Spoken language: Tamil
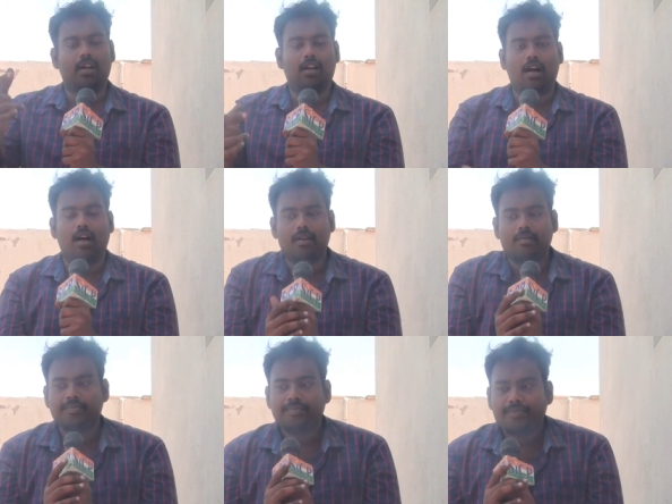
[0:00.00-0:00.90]
பண்ணியிருக்காங்க
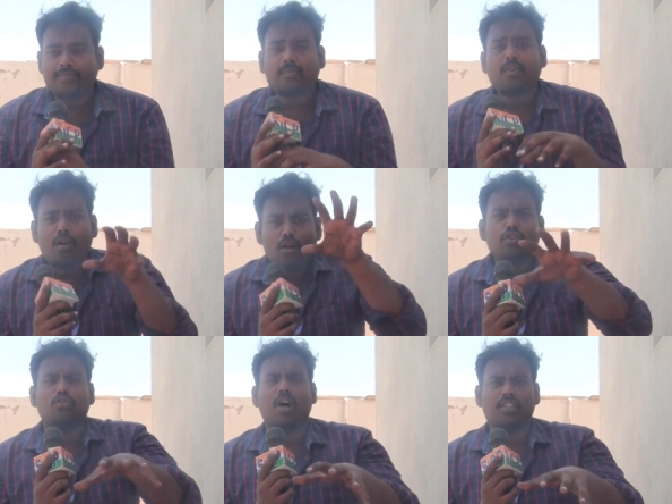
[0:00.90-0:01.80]

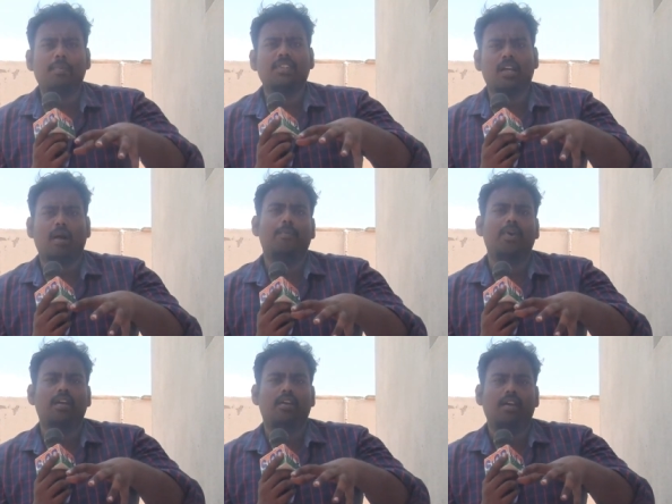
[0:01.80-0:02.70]
ஸோ அதை பற்றின
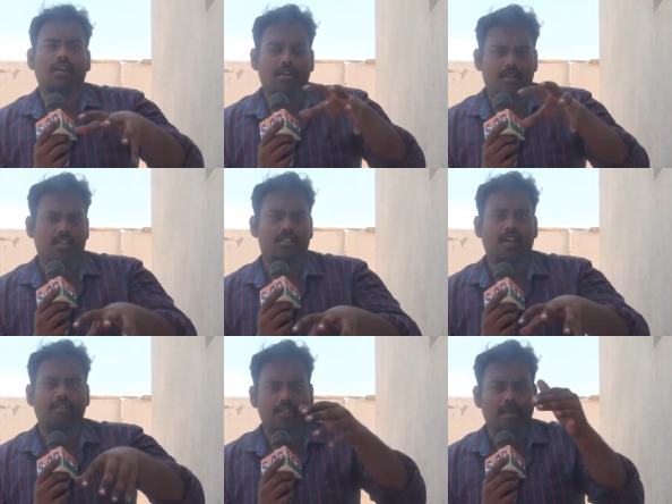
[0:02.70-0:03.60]
கம்ப்ளீட்
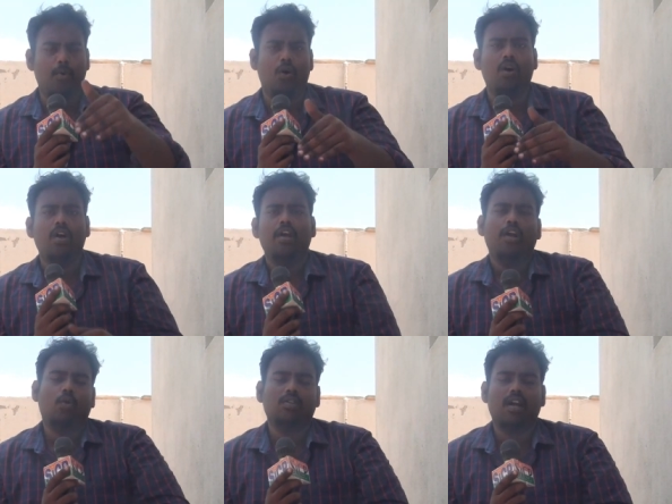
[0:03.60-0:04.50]
ஹிஸ்ட்ரி வந்து இப்போது
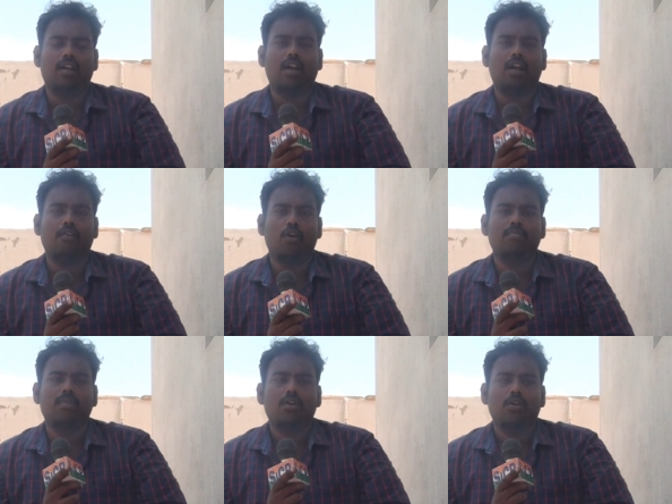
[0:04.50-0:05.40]
இன்னும் கொஞ்சம் நாட்களில்
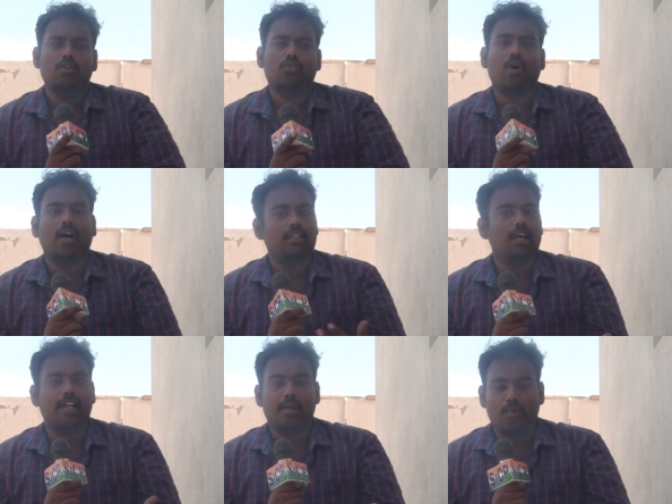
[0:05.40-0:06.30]
வரும் ஸோ
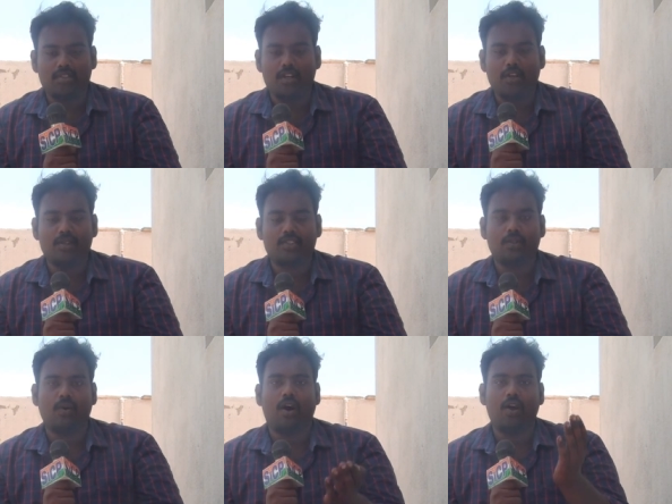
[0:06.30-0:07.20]
அதுதான் இன்றைக்கி முதல் நியூஸ்
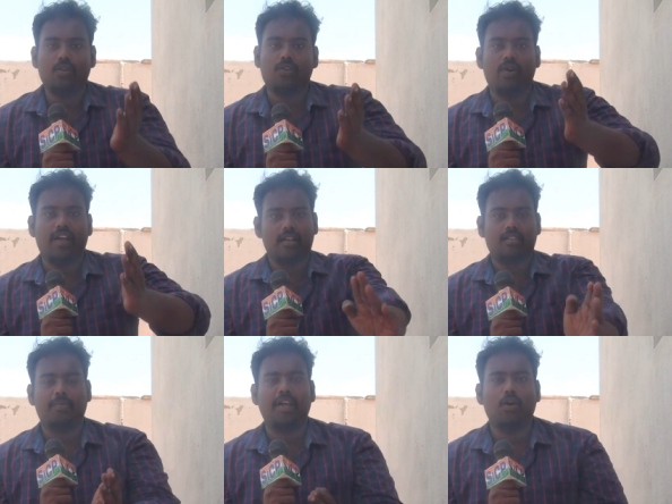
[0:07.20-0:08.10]
ஸோ அறுபத்தோரு
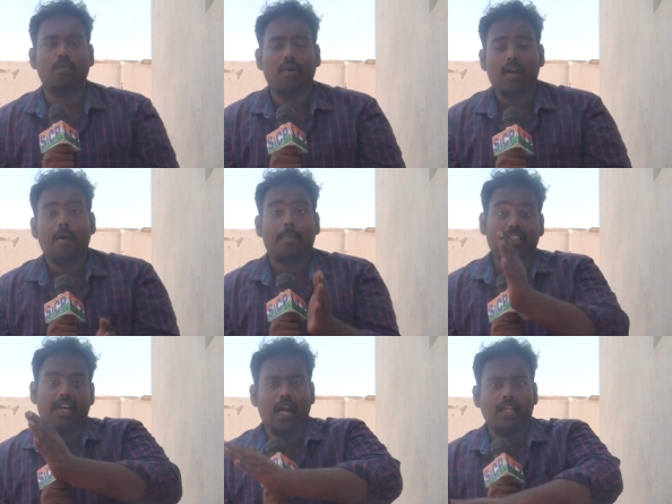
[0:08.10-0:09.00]
ஸ்பீக்கரும்
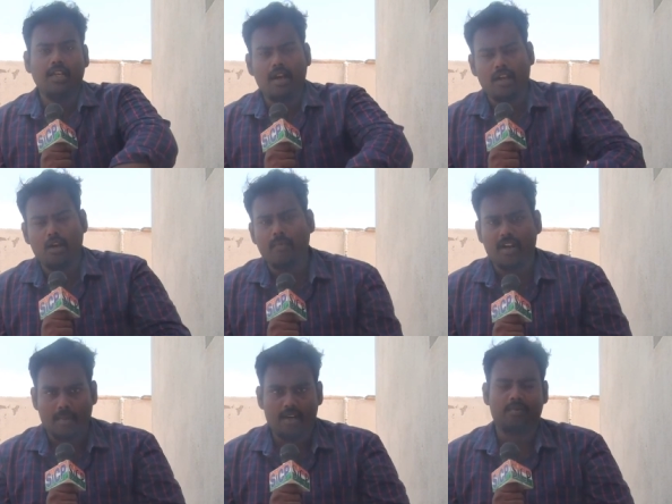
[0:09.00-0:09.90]
பதினேழு அதிகாரிகளும்
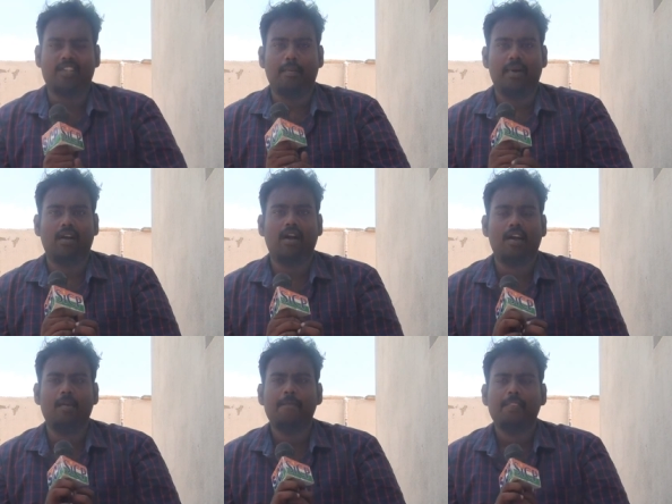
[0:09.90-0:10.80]
இடமாற்றம்
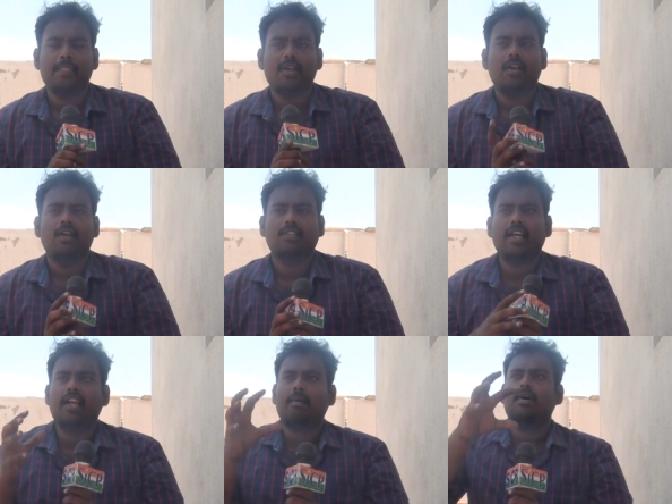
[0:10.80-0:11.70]
செய்யப்பட்டிருக்காங்க
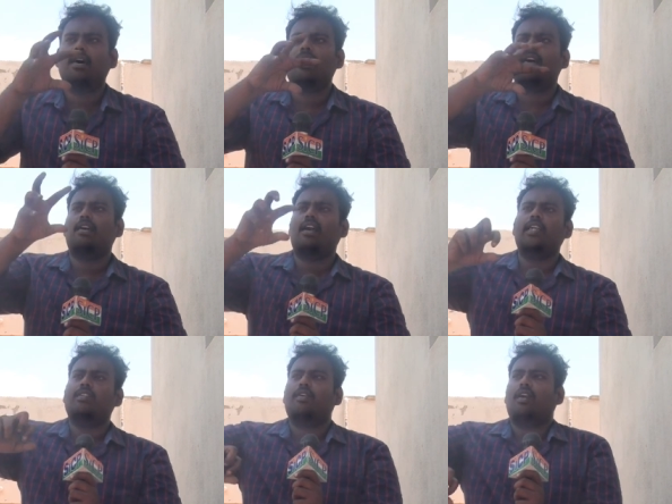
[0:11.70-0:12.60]
சரி நம்ம
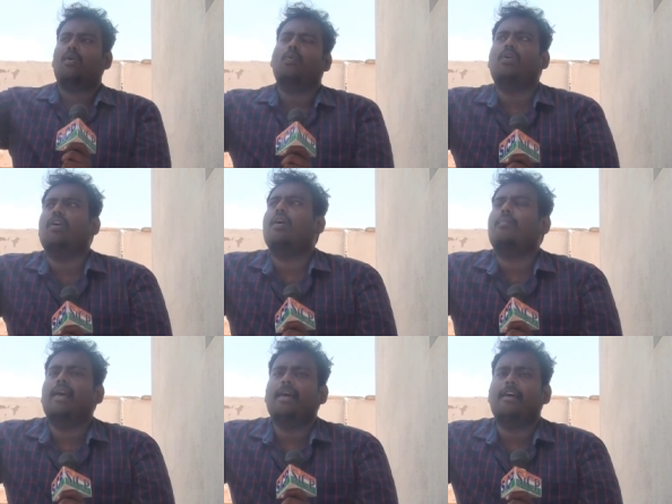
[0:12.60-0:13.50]
டிரான்ஸ்ஃபர்லாம் விட்டுட்டு
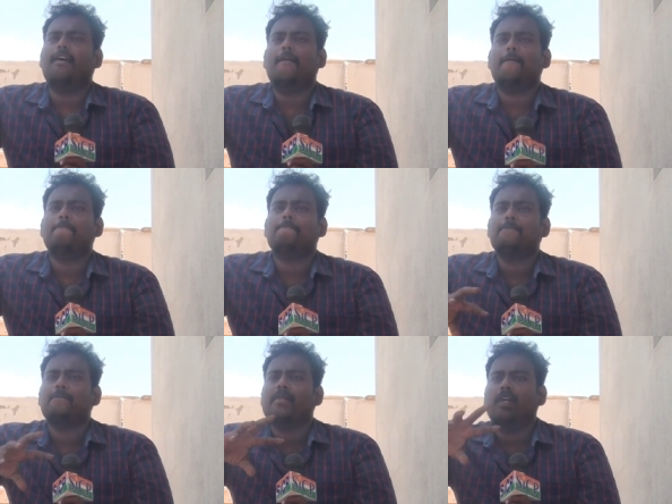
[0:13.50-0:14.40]
அப்படியே
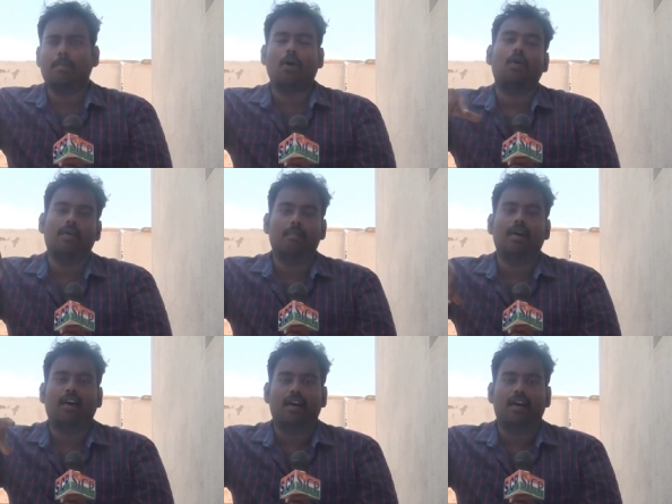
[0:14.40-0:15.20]
இந்த பக்கம் நம்ம